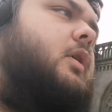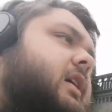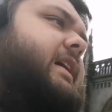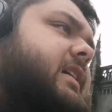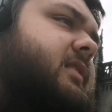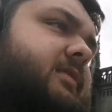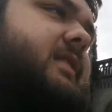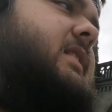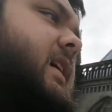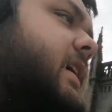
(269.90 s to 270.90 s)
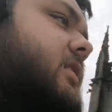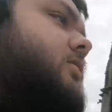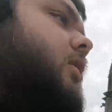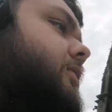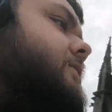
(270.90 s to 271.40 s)
Uhr Regen ist nicht
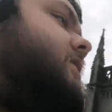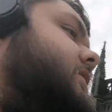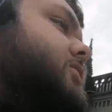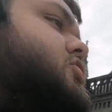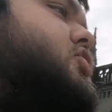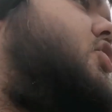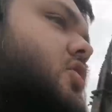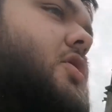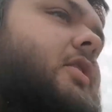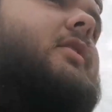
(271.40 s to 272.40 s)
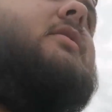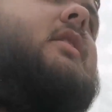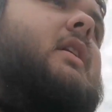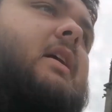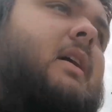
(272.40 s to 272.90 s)
eingetroffen. Das ist schön.
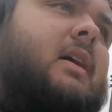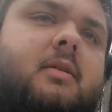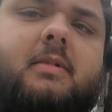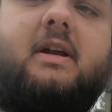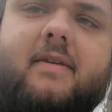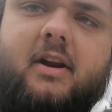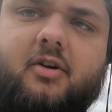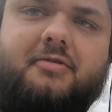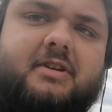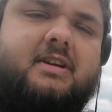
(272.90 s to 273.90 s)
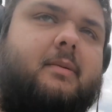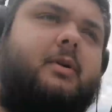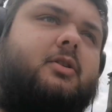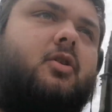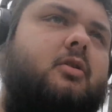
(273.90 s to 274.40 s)
Mittlerweile könnte die
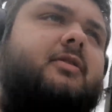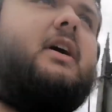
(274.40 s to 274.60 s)
Treppe hier trocken